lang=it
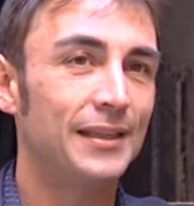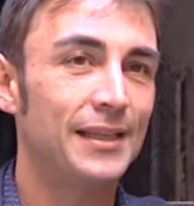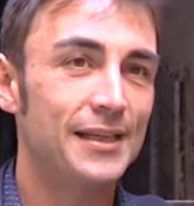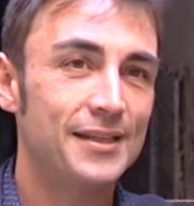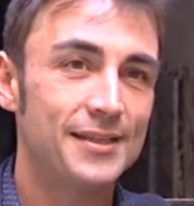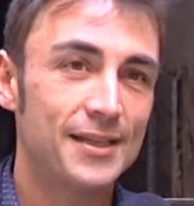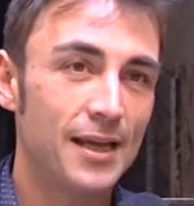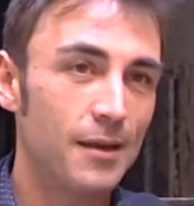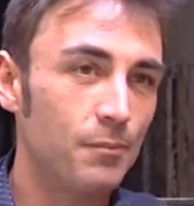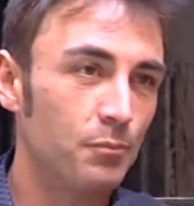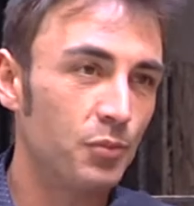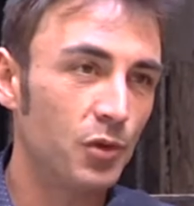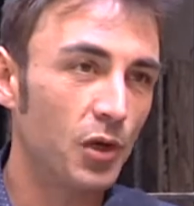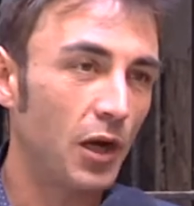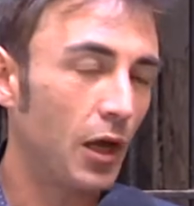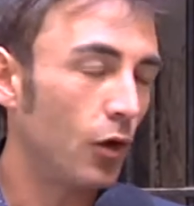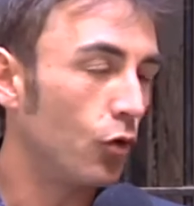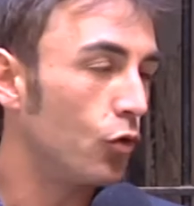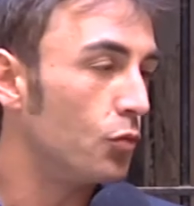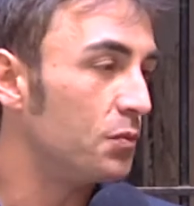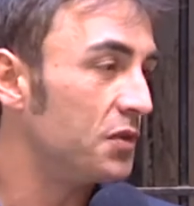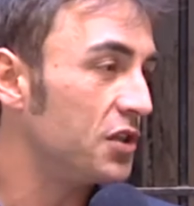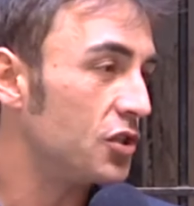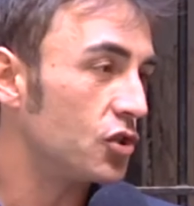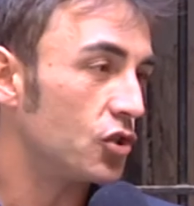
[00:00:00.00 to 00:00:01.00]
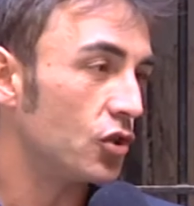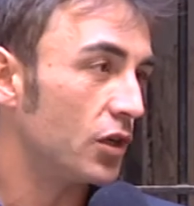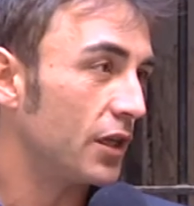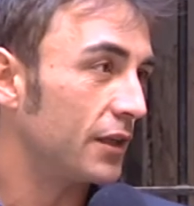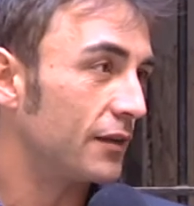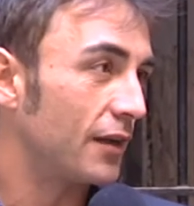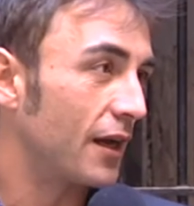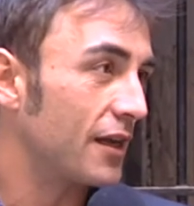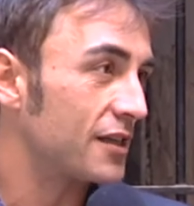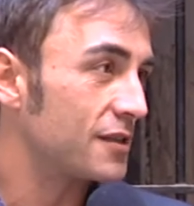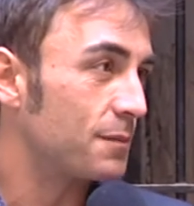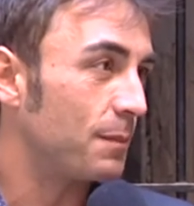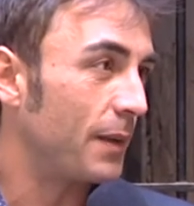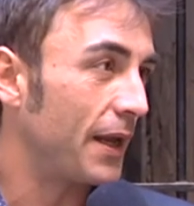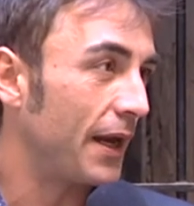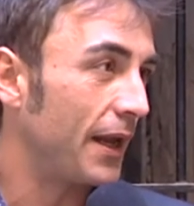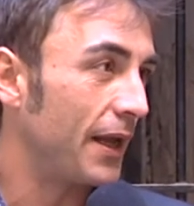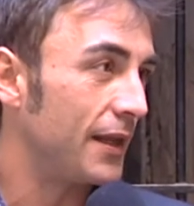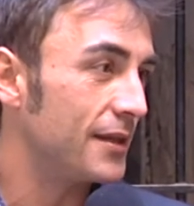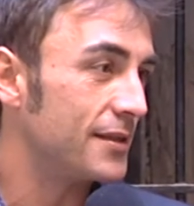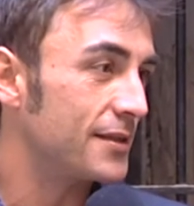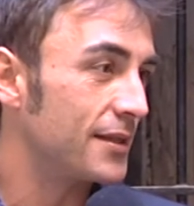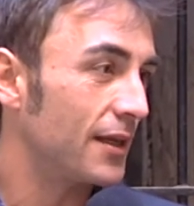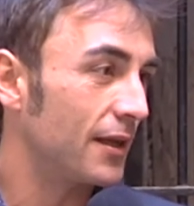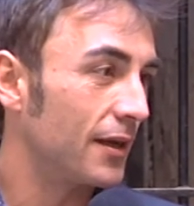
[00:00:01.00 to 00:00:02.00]
esempio la Commissione
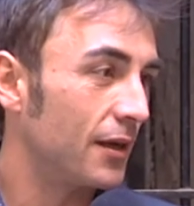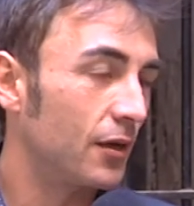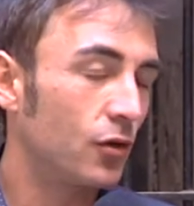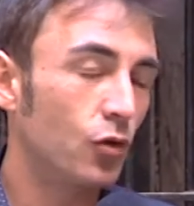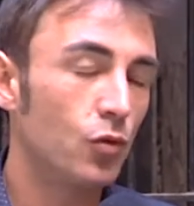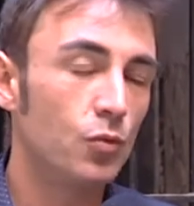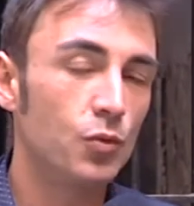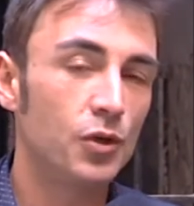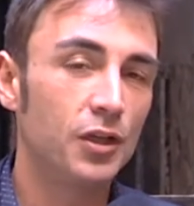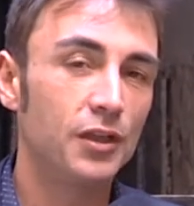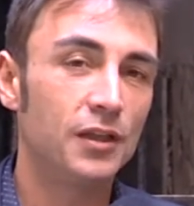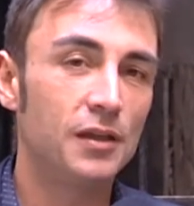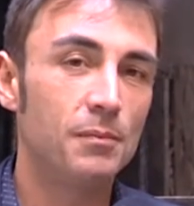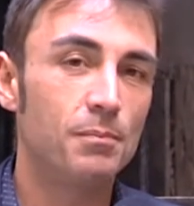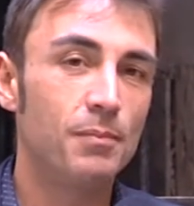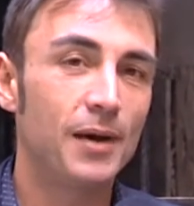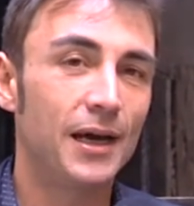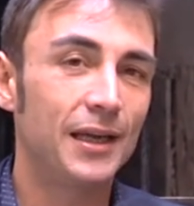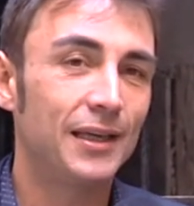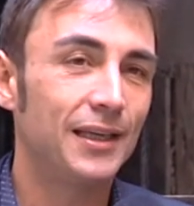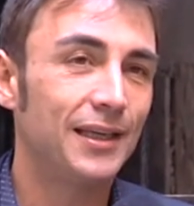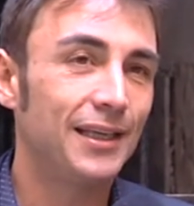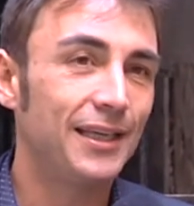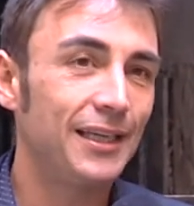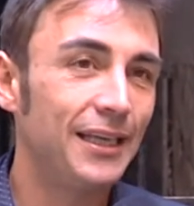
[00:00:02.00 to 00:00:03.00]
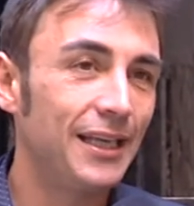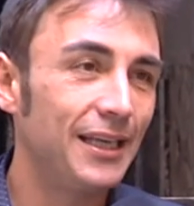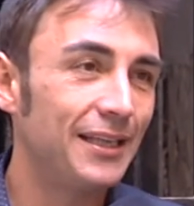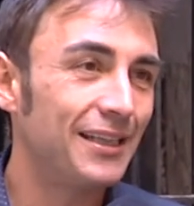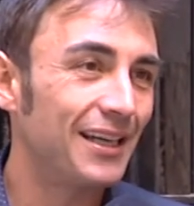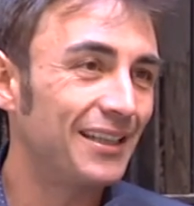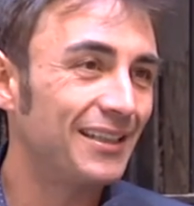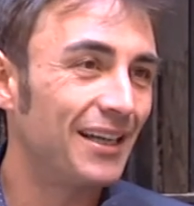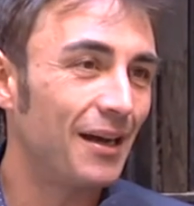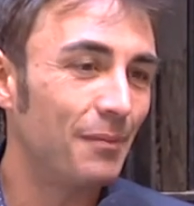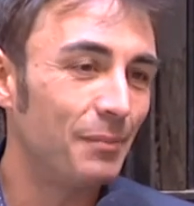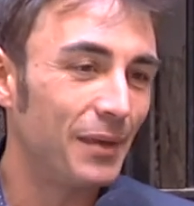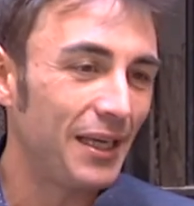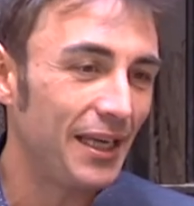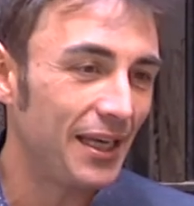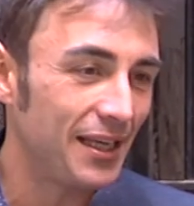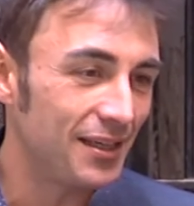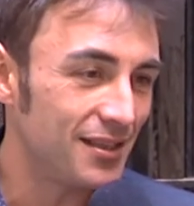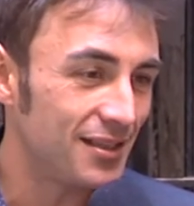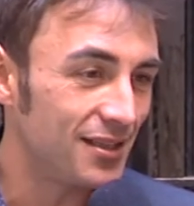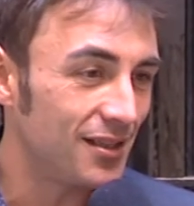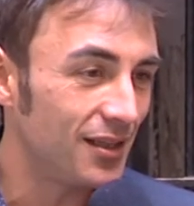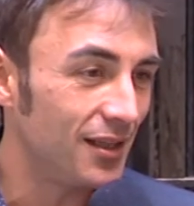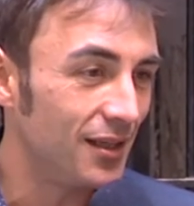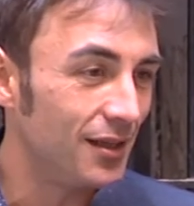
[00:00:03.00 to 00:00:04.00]
Trasparenza del Comune di Bari chieda da
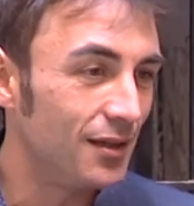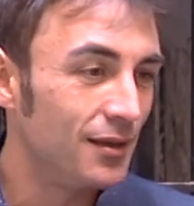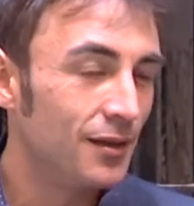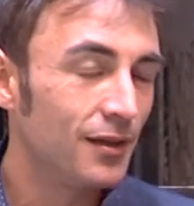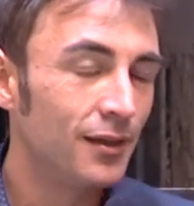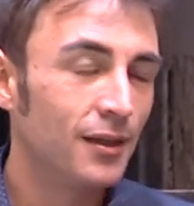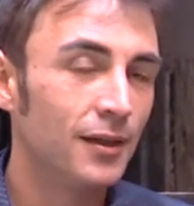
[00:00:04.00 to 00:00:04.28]
mesi